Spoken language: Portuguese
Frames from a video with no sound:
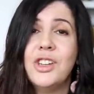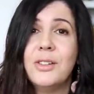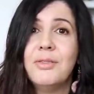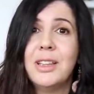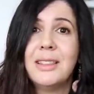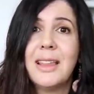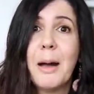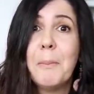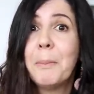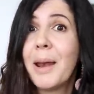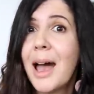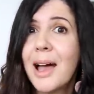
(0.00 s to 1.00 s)
de
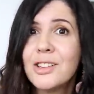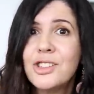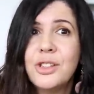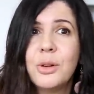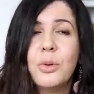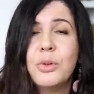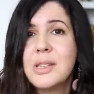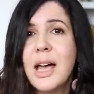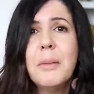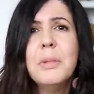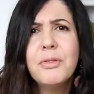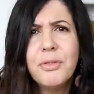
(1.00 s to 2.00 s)
evitar plástico, sabe?